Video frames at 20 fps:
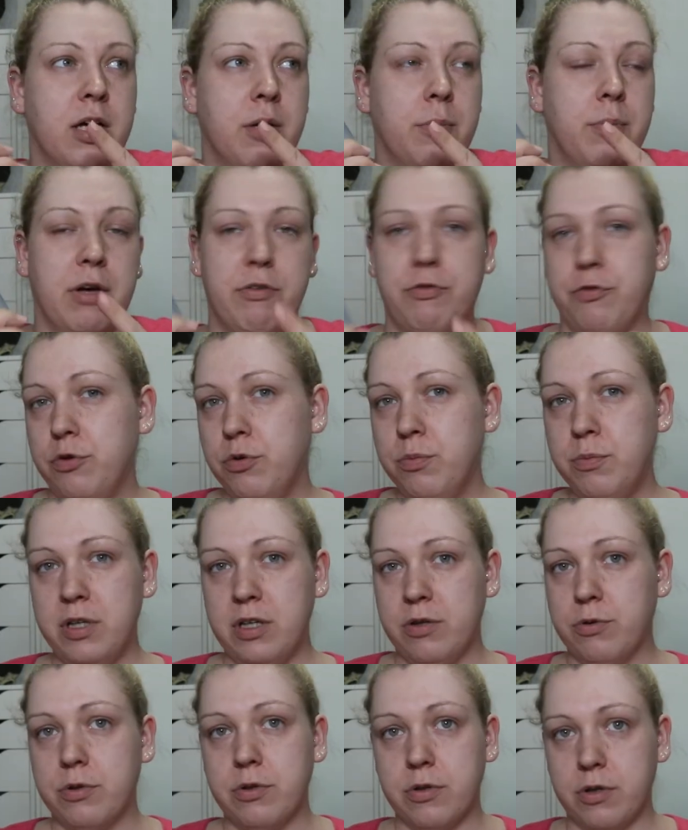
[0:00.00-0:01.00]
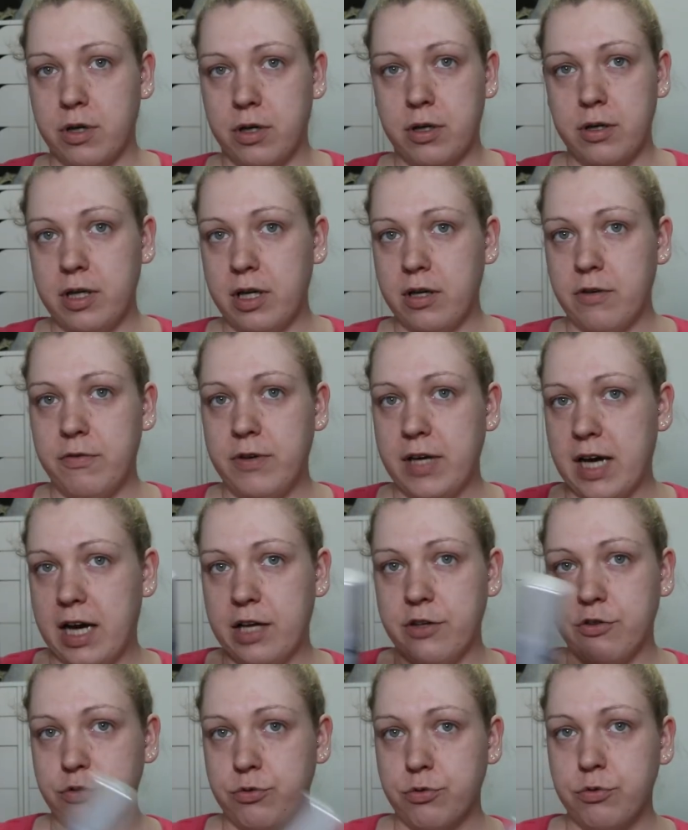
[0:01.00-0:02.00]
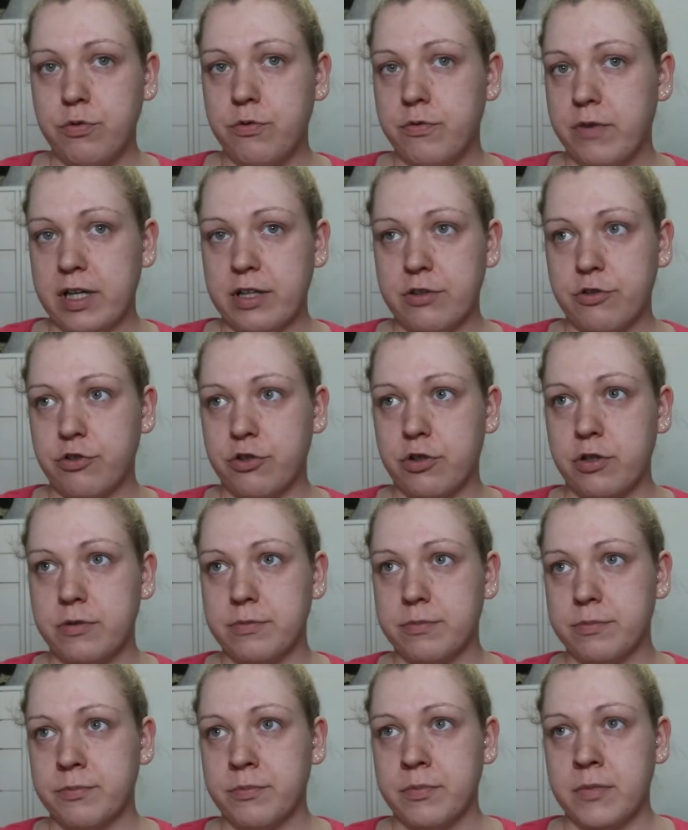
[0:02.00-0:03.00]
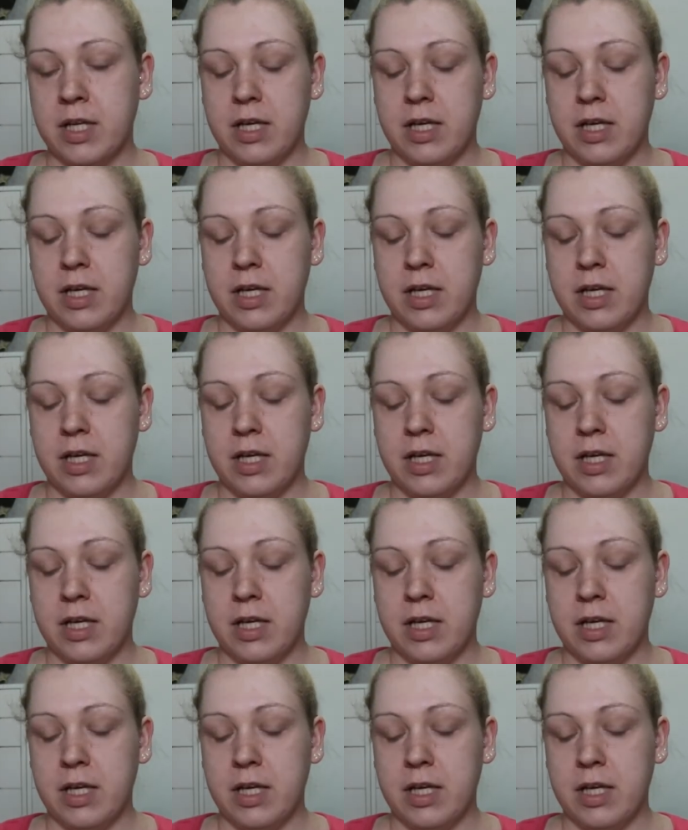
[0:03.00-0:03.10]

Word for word: Parfüm-Deodorant irgendwie einstufen, weil das schon,